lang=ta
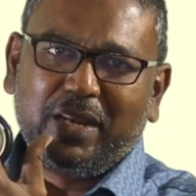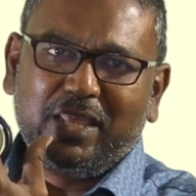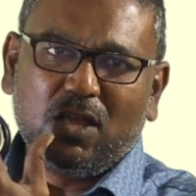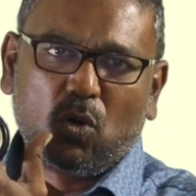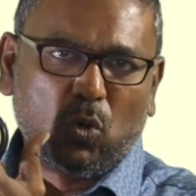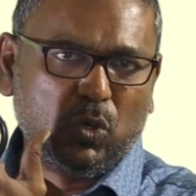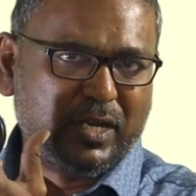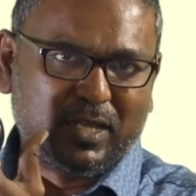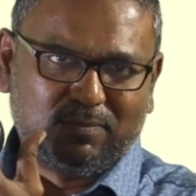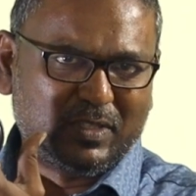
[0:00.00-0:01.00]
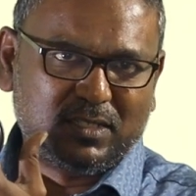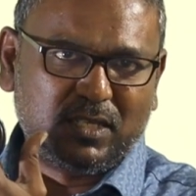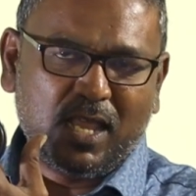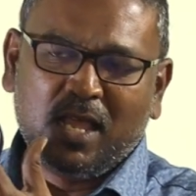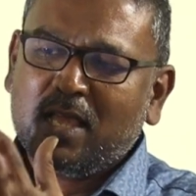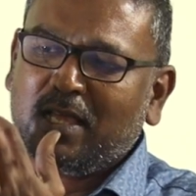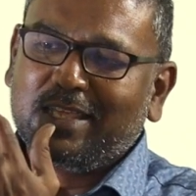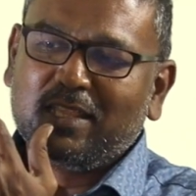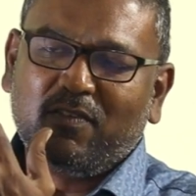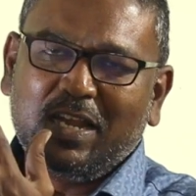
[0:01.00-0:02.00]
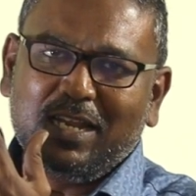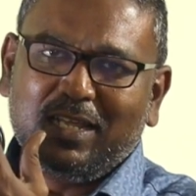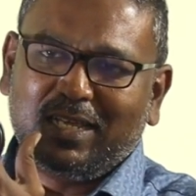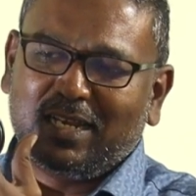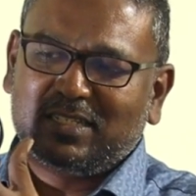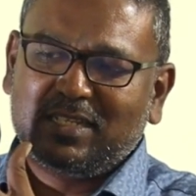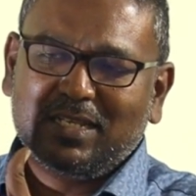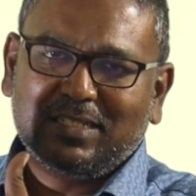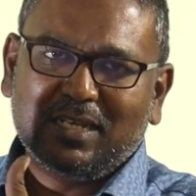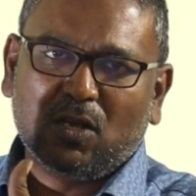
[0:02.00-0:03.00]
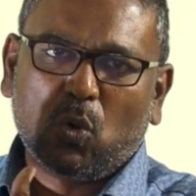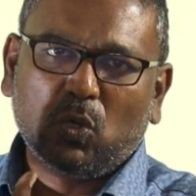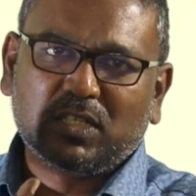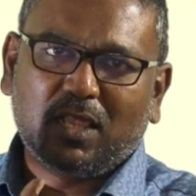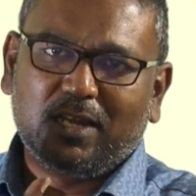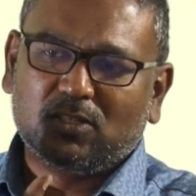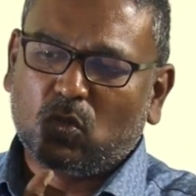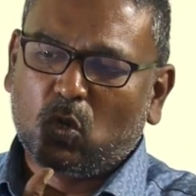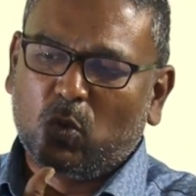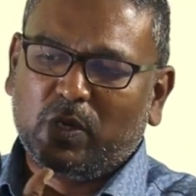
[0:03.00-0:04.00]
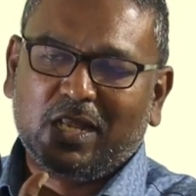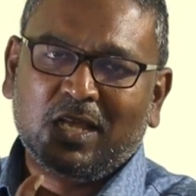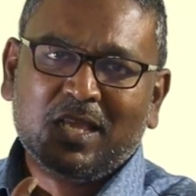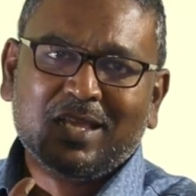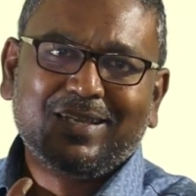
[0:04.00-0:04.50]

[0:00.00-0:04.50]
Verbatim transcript: பெரிய ஹோல் இருக்குது சரியா இந்த வெளியில் இருக்கிற சின்ன சின்ன ஹோல்ஸை தான் என்ன சொல்லுவோம் அப்படின்னா